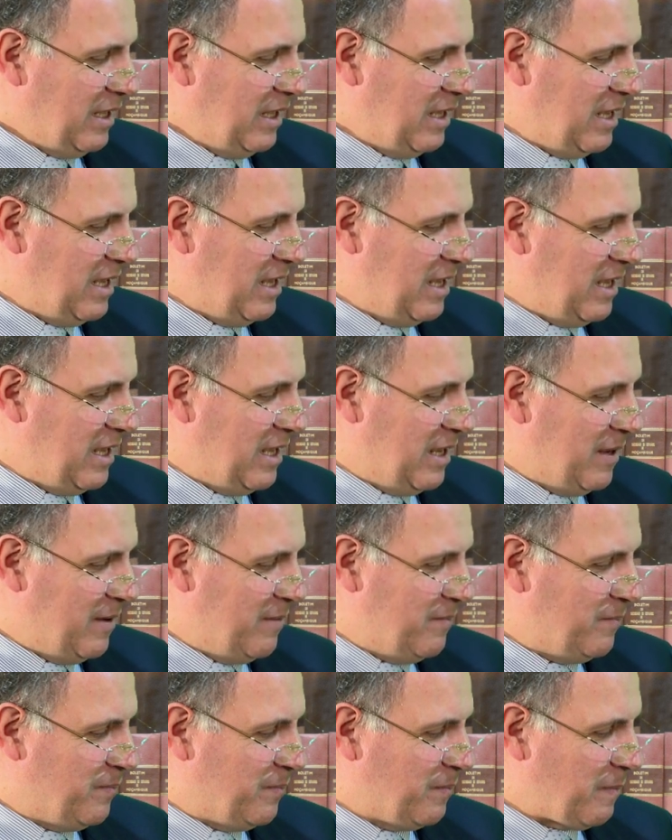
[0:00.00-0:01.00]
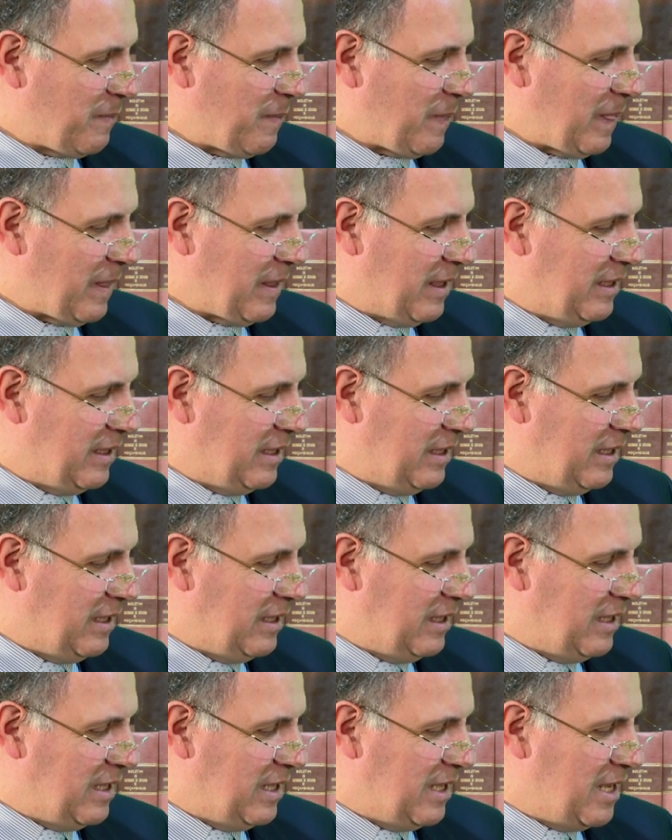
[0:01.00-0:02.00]
E,
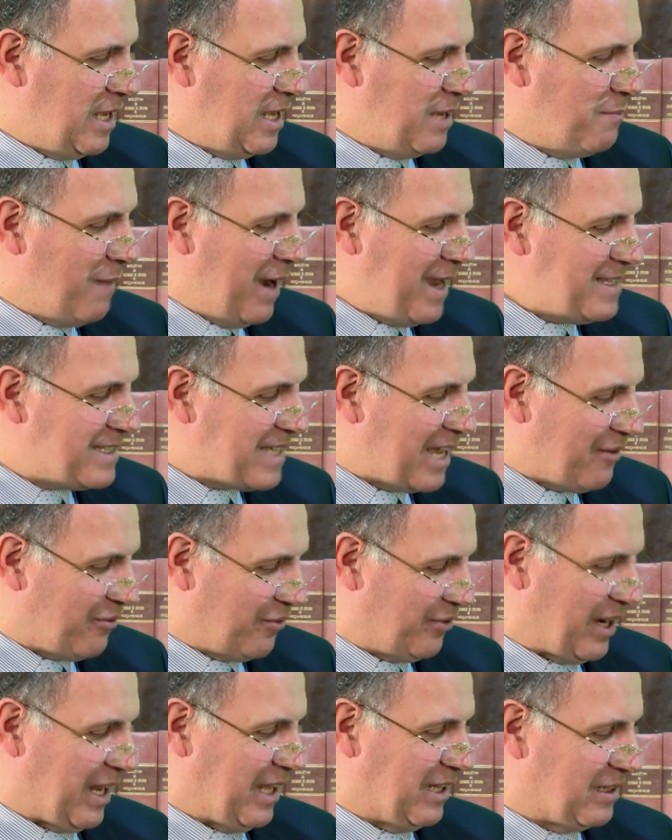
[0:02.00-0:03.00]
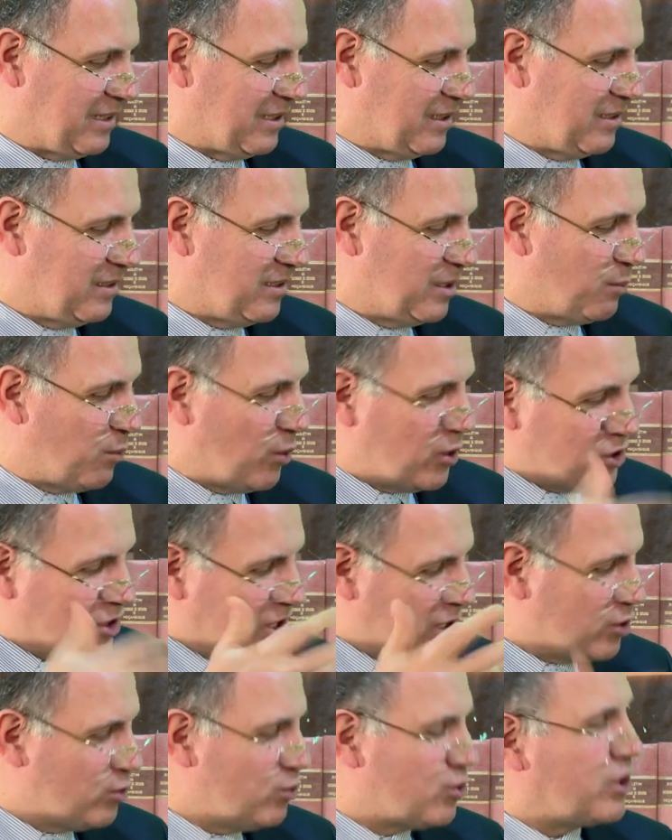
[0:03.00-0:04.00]
e, e, mais à frente, depois
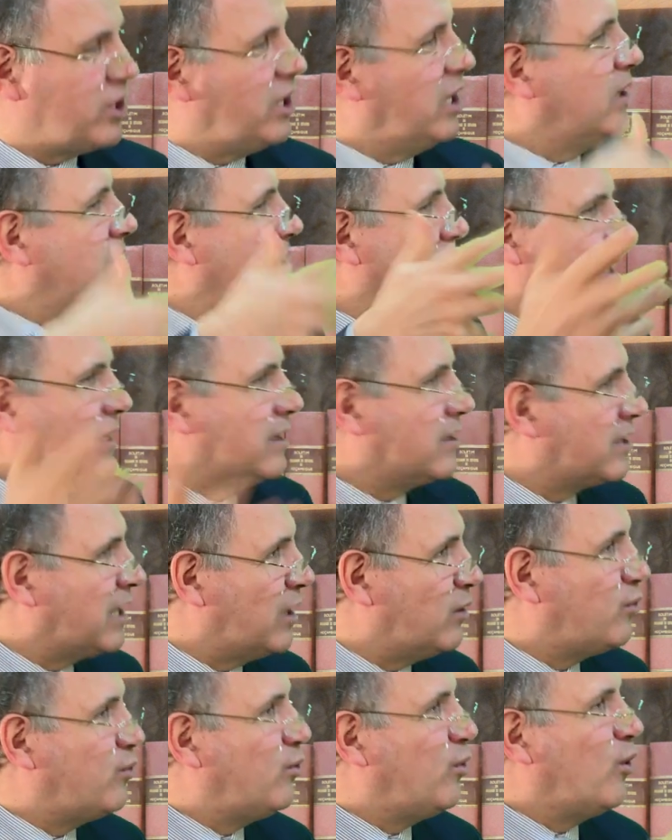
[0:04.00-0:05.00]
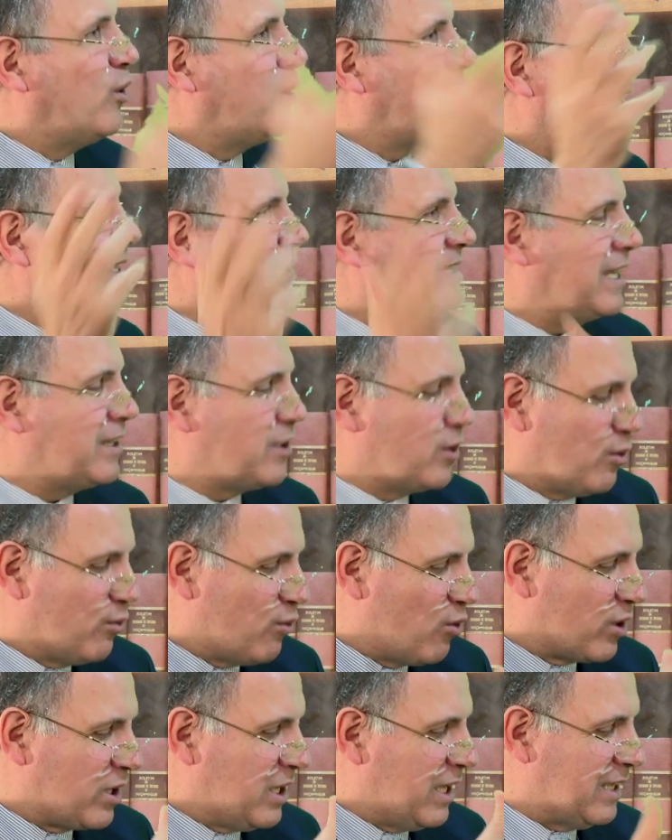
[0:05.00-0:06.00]
diz-nos que ele, entretanto, foi, etc. Não
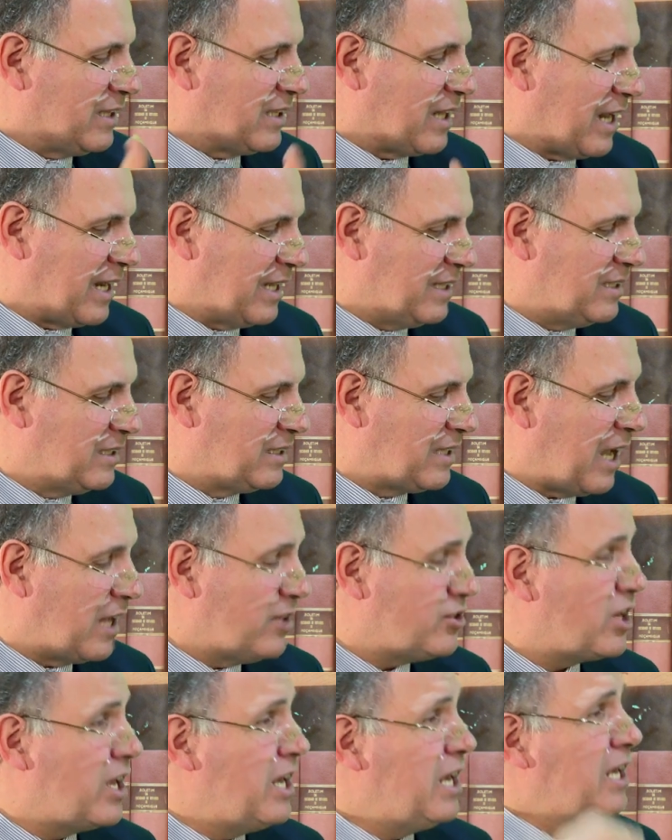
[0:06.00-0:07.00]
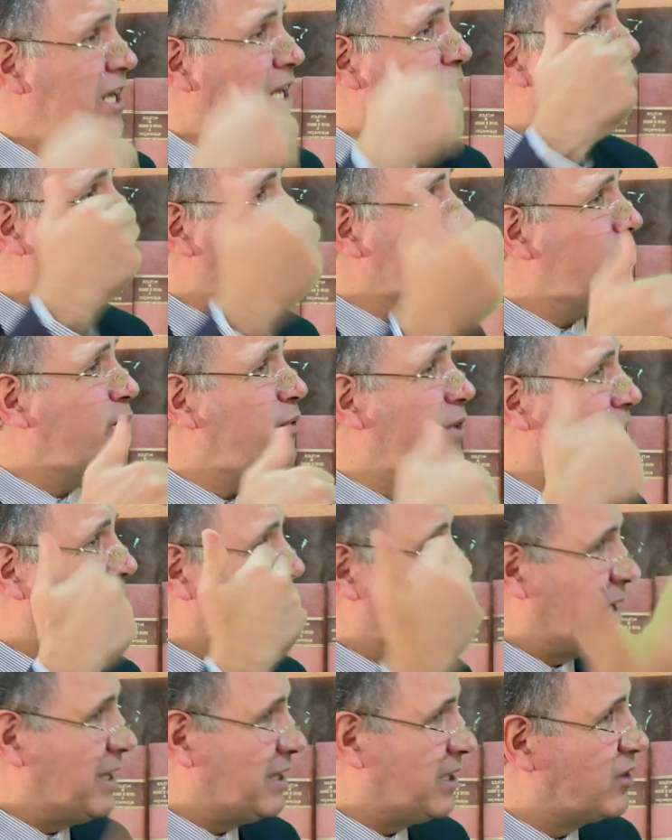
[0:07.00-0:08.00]
vou aqui entrar em detalhes. E quando
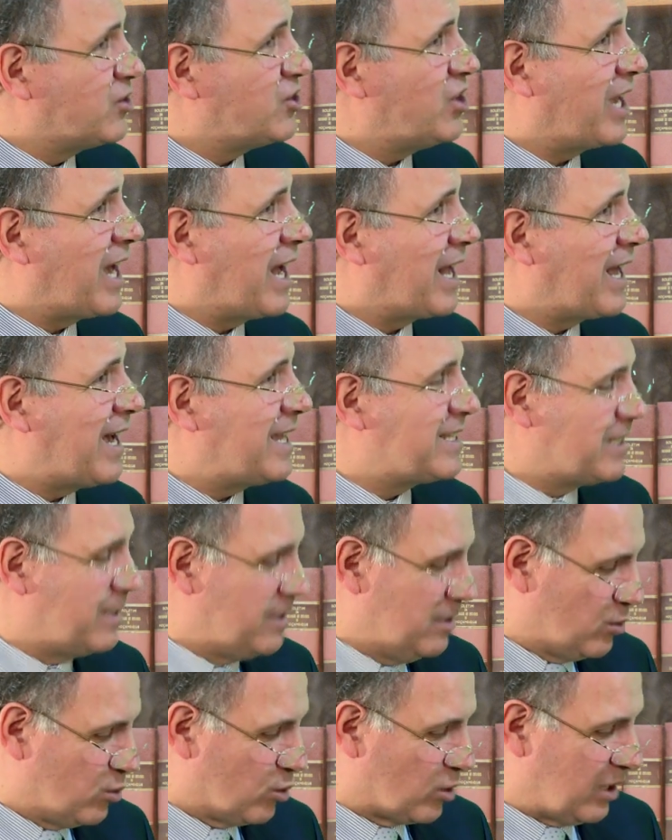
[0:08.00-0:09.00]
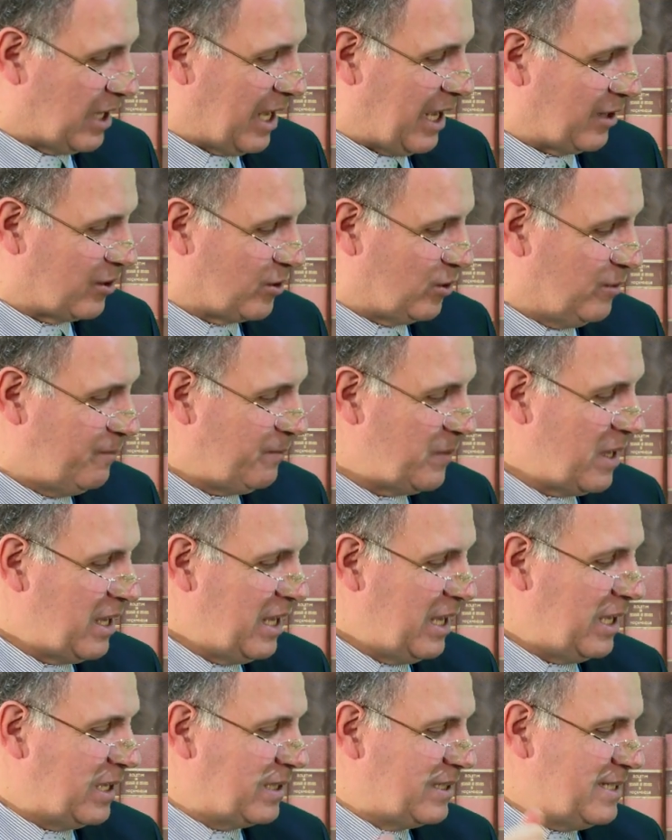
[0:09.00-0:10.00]
finalmente ele chega à casa de Cornélio,
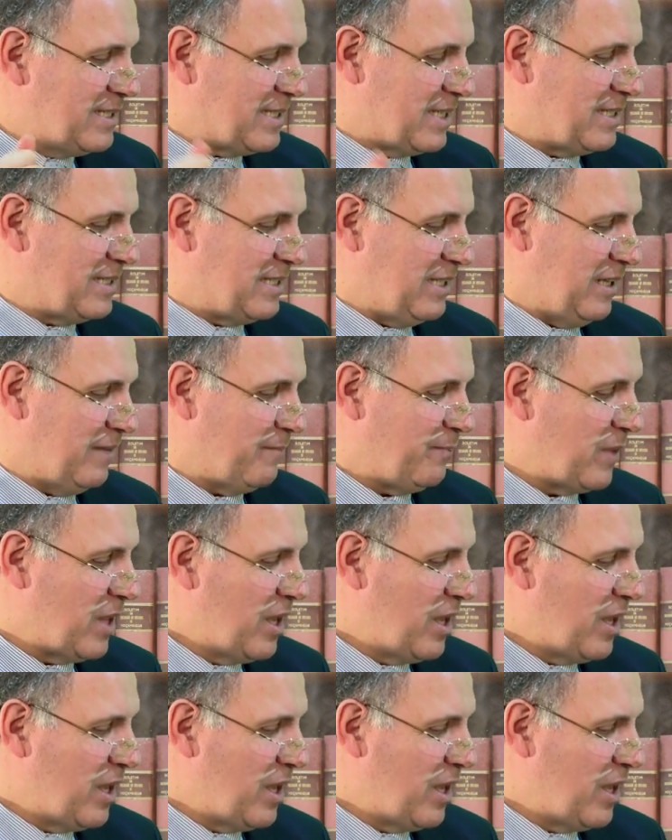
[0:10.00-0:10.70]
ele diz assim: